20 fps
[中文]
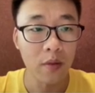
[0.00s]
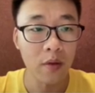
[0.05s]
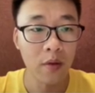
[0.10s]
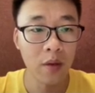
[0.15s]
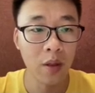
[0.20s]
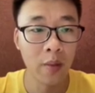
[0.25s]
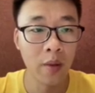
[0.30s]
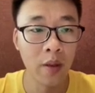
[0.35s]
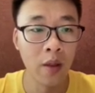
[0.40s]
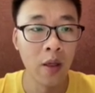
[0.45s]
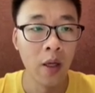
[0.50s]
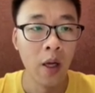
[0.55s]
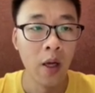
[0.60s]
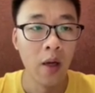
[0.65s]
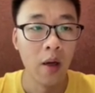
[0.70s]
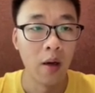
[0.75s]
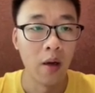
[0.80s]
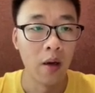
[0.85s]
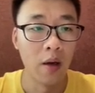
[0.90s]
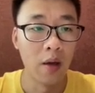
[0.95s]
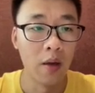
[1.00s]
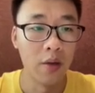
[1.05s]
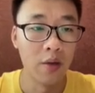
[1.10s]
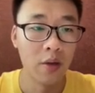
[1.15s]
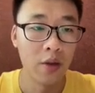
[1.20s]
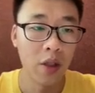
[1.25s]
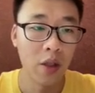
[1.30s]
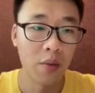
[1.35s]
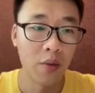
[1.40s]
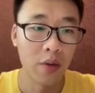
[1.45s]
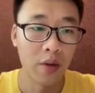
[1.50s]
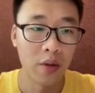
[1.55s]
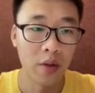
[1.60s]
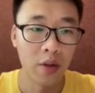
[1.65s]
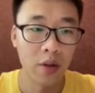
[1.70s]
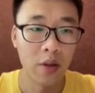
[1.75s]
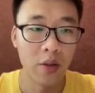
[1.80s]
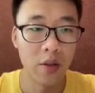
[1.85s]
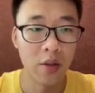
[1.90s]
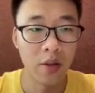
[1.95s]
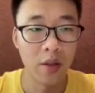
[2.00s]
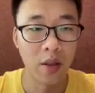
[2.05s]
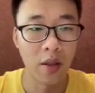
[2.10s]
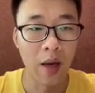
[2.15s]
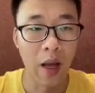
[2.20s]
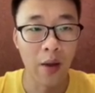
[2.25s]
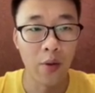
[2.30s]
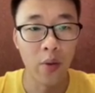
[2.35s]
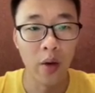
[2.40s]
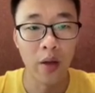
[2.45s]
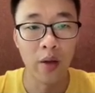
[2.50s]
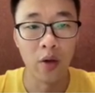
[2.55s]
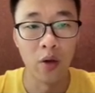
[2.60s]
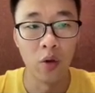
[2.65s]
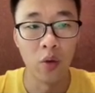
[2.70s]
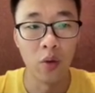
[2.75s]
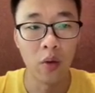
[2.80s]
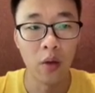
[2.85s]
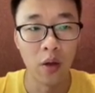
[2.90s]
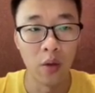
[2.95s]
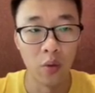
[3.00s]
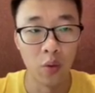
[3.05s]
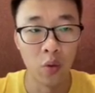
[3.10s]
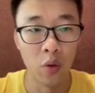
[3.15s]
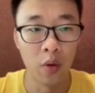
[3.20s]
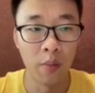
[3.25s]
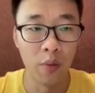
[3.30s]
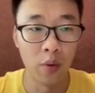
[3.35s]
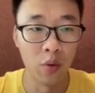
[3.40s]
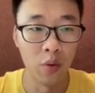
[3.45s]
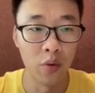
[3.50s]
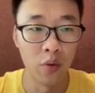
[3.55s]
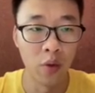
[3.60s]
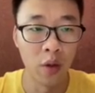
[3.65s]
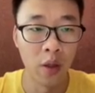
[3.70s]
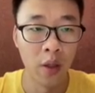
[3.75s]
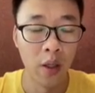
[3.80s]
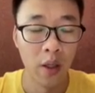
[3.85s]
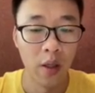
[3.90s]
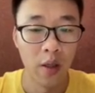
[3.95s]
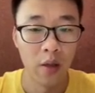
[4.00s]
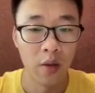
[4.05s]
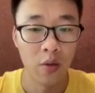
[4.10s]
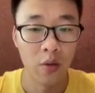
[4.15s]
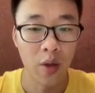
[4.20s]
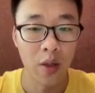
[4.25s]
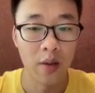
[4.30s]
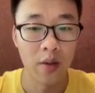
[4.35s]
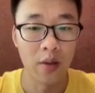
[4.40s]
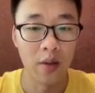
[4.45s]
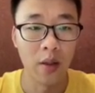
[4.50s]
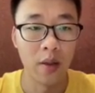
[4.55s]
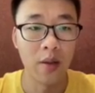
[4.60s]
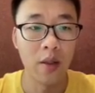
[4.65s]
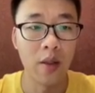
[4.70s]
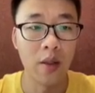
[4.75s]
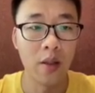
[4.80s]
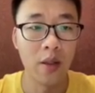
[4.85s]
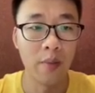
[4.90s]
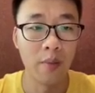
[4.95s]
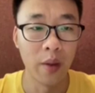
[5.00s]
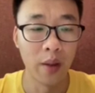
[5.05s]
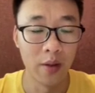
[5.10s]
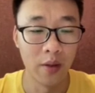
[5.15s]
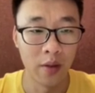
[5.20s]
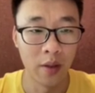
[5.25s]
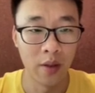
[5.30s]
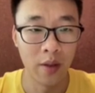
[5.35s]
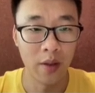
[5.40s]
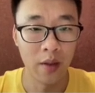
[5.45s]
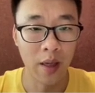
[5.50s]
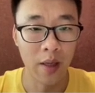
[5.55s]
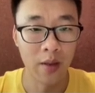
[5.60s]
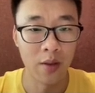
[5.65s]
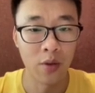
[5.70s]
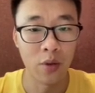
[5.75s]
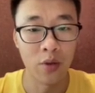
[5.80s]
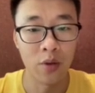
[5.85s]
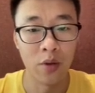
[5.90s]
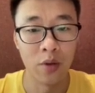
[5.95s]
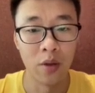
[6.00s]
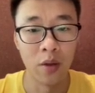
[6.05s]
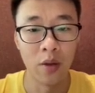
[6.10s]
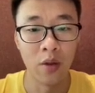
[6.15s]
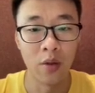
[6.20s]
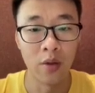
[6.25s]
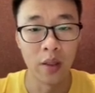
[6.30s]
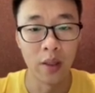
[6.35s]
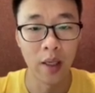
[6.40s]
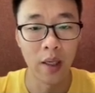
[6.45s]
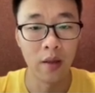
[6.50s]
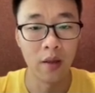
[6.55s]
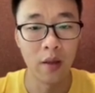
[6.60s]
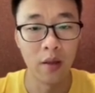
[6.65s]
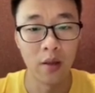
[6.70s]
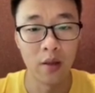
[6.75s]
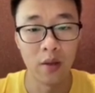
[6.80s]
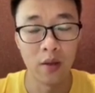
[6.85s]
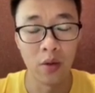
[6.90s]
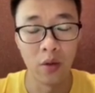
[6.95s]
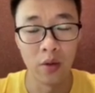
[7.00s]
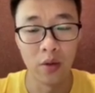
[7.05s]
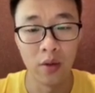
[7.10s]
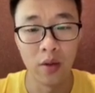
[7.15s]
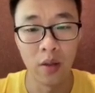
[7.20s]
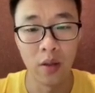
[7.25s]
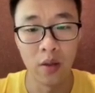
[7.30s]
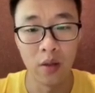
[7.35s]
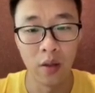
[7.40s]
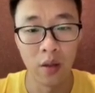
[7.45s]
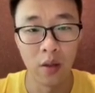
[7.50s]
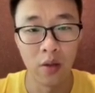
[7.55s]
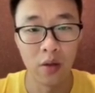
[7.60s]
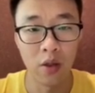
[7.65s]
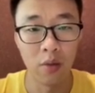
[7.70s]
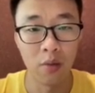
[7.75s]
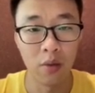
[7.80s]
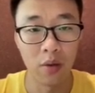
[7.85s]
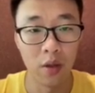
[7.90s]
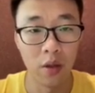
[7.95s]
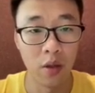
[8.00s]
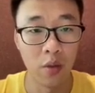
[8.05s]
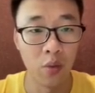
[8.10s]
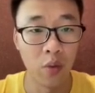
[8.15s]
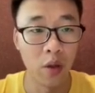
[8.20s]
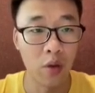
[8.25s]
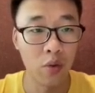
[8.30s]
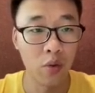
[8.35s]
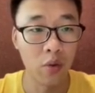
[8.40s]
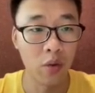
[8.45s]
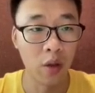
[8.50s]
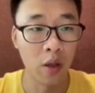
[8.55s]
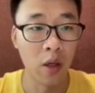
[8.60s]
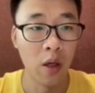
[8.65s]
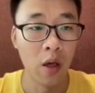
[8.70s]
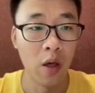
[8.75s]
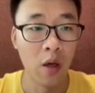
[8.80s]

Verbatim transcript: 那么shape 信息的来源有很多，比如说算子的定义本身它就是能够隐含的有一些shape 的约束的，